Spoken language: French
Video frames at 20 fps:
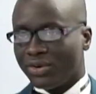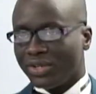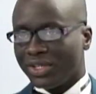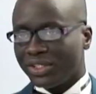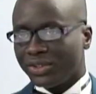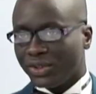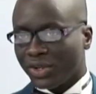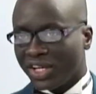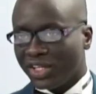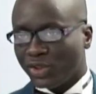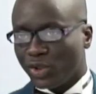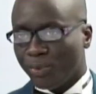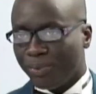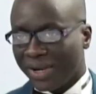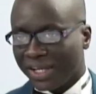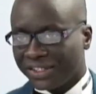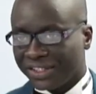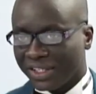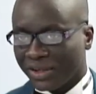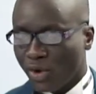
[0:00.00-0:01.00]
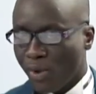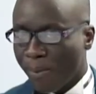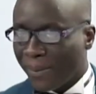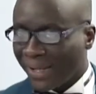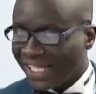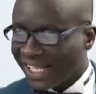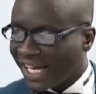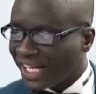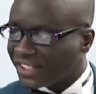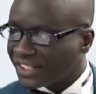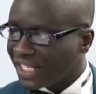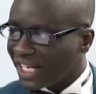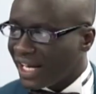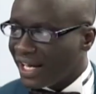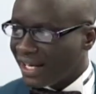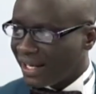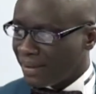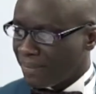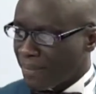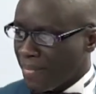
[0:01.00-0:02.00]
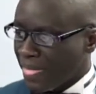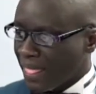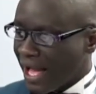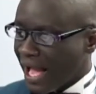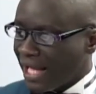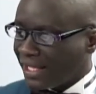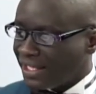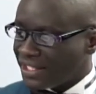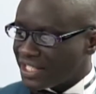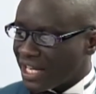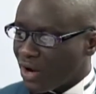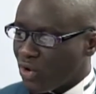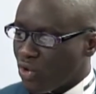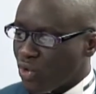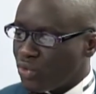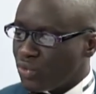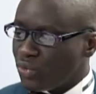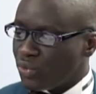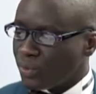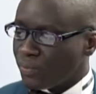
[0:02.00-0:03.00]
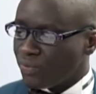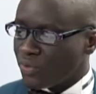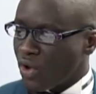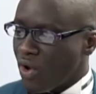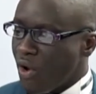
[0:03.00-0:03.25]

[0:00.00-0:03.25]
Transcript: ce qui se passe, c'est que Madagascar a déjà connu hmm.